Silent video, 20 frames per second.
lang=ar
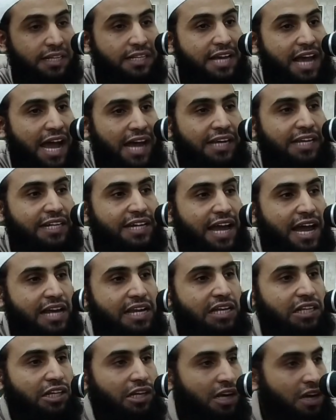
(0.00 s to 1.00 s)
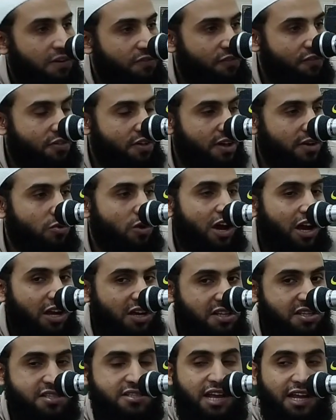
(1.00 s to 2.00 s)
يعني كانت حفظا
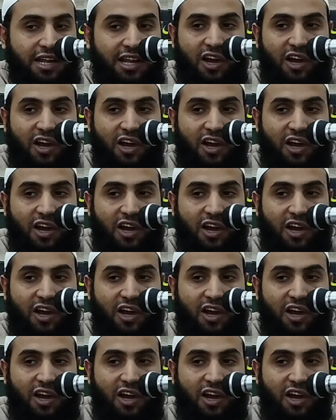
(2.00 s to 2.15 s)
وحصنا